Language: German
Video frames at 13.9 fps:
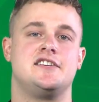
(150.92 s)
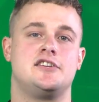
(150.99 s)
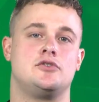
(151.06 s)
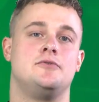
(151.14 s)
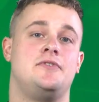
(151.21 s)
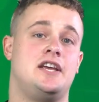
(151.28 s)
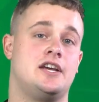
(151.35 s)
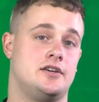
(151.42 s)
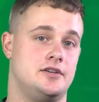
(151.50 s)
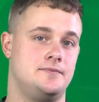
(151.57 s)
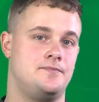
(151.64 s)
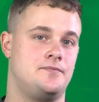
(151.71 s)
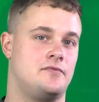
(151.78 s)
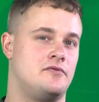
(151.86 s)
Trikot
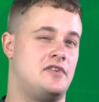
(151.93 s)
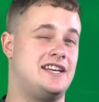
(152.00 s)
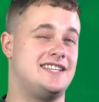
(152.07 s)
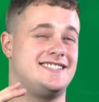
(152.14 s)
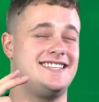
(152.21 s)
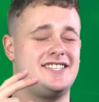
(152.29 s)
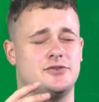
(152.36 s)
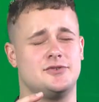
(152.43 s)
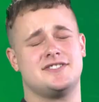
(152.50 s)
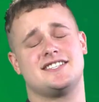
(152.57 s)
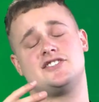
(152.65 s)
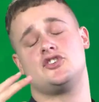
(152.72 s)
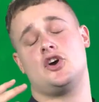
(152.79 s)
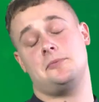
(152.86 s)
wäre, wenn es nicht
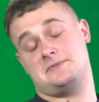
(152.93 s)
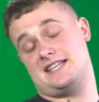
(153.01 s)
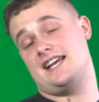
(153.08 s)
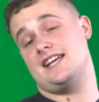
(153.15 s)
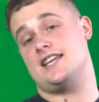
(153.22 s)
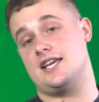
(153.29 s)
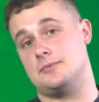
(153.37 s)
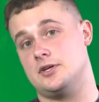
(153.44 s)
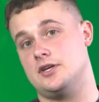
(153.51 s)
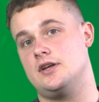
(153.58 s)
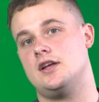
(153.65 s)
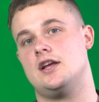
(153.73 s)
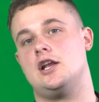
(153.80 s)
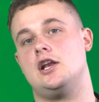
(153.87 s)
unsere Top 3 gäbe,
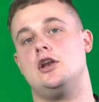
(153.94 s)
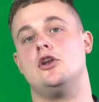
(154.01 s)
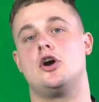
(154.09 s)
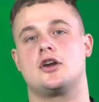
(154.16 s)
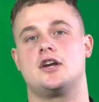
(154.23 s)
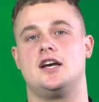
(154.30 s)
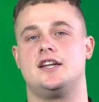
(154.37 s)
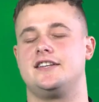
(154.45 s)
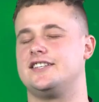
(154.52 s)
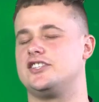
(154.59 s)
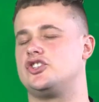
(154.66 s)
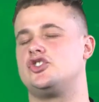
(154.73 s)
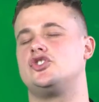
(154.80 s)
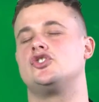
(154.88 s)
locker
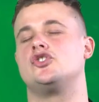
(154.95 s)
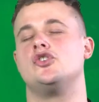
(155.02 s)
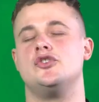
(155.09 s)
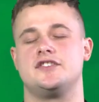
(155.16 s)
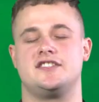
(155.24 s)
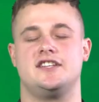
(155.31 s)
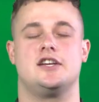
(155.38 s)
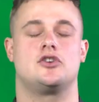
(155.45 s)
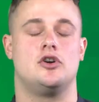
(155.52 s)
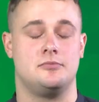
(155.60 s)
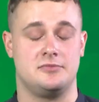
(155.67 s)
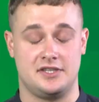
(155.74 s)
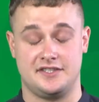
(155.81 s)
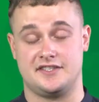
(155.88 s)
das schönste der
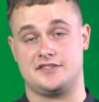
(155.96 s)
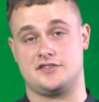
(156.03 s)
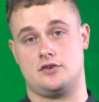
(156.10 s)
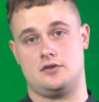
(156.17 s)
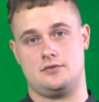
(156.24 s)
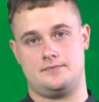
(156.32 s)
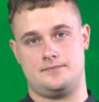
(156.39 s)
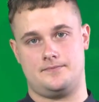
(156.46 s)
kommenden Saison.